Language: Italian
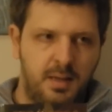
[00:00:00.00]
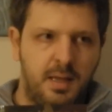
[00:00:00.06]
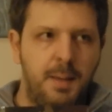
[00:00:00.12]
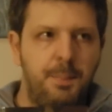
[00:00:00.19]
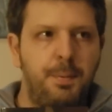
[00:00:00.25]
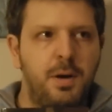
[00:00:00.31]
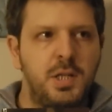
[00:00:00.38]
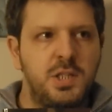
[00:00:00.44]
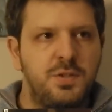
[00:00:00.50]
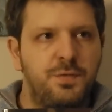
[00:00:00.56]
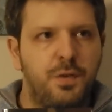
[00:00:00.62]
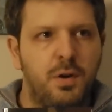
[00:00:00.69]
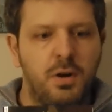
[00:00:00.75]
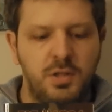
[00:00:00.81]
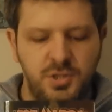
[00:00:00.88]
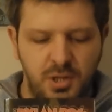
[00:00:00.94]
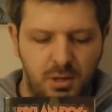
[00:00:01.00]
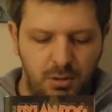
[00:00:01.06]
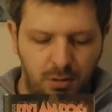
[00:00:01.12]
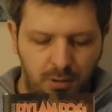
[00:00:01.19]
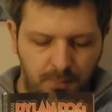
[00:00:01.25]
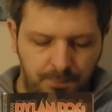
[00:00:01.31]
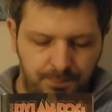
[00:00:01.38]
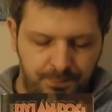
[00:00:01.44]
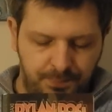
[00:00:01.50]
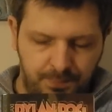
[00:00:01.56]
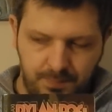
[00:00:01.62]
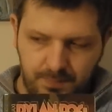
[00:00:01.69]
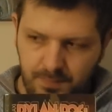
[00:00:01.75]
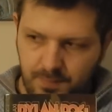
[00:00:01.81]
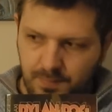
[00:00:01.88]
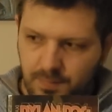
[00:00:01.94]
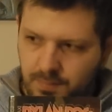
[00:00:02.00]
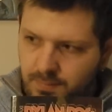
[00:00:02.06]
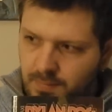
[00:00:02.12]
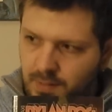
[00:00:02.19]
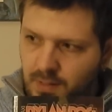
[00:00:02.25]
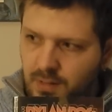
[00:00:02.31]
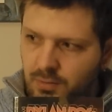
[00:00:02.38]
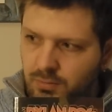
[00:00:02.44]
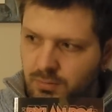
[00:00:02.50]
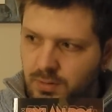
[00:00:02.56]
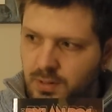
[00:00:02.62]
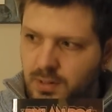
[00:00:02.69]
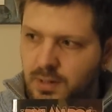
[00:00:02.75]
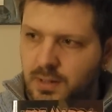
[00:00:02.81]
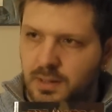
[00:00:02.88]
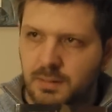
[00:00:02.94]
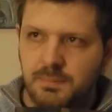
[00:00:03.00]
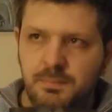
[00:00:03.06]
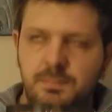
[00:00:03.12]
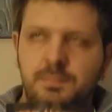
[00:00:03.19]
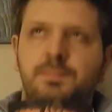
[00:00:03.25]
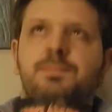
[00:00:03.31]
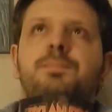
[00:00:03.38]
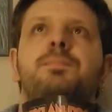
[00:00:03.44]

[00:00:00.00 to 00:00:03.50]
che poi sfociano in un eh,